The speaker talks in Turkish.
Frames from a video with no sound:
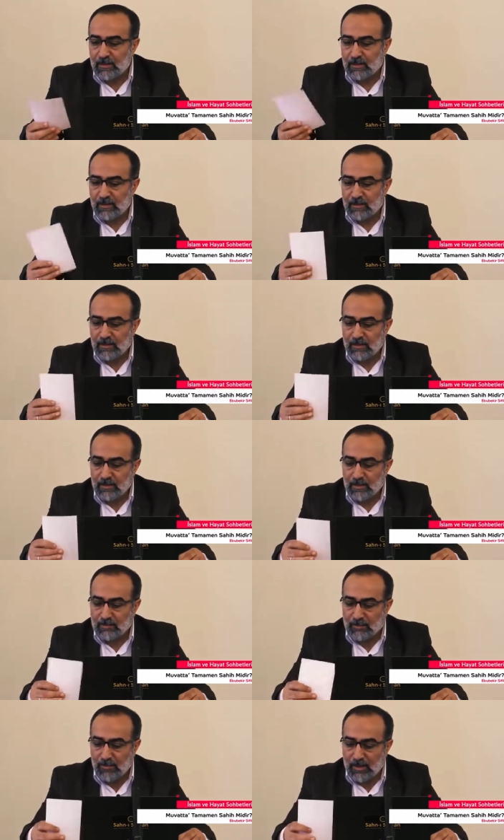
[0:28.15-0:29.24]
e,
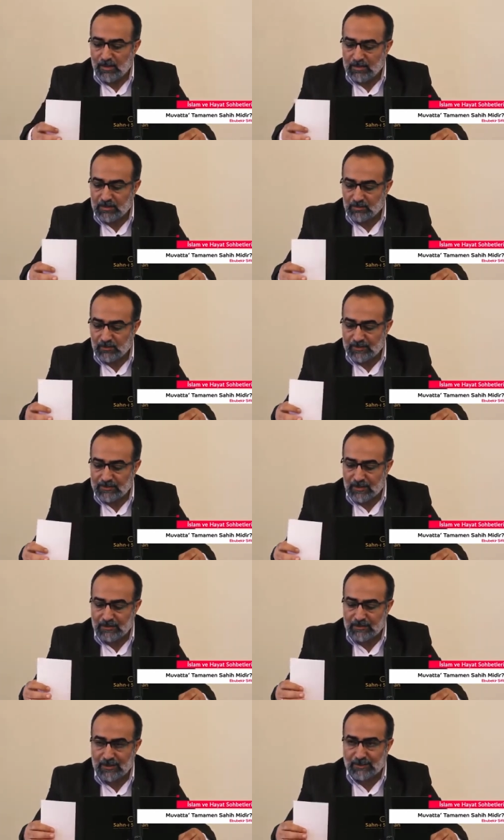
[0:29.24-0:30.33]
İmam Malik'in
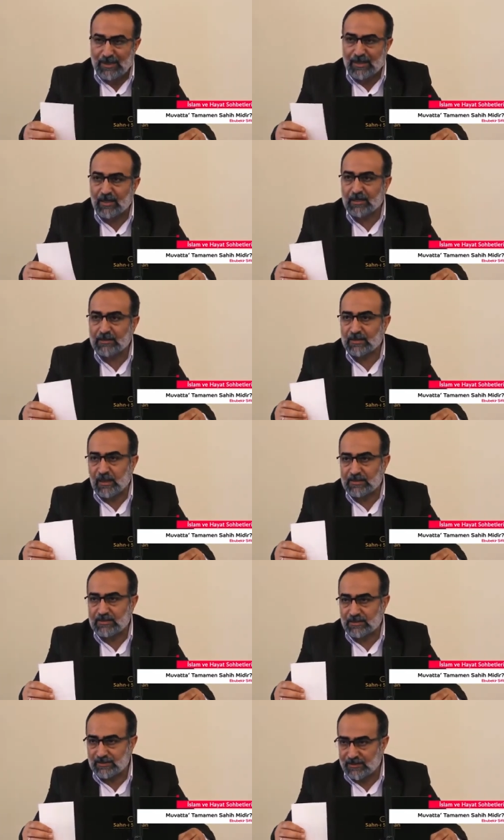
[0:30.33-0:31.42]
muvattağında belagat
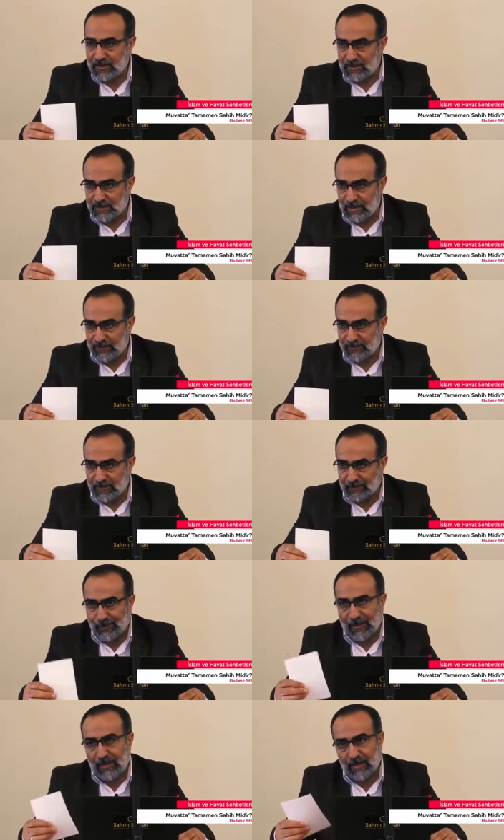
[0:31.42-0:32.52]
tarzı rivayetler
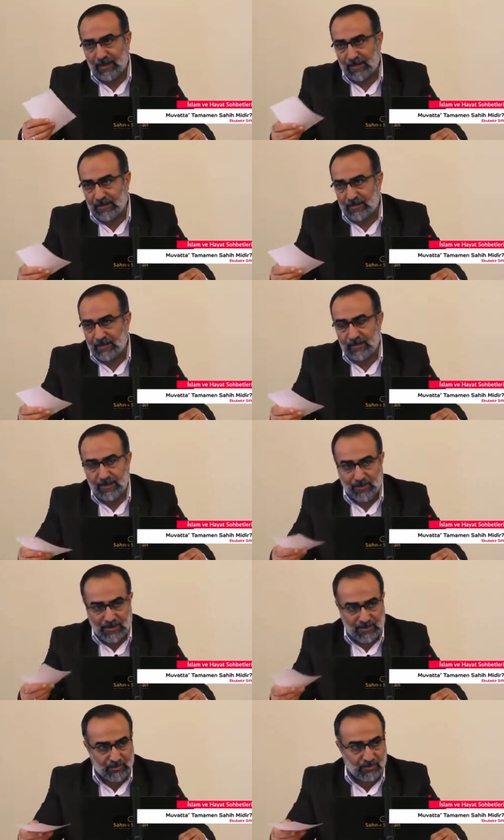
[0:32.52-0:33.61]
var. Belagani diye
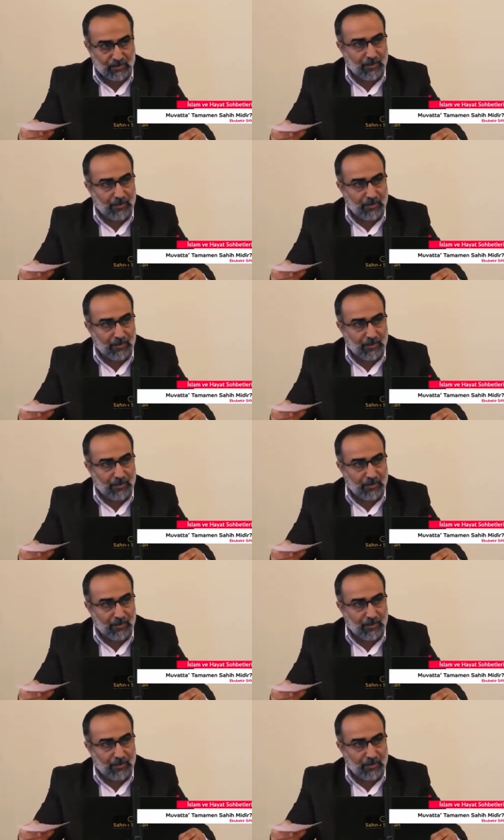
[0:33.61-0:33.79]
başlıyor.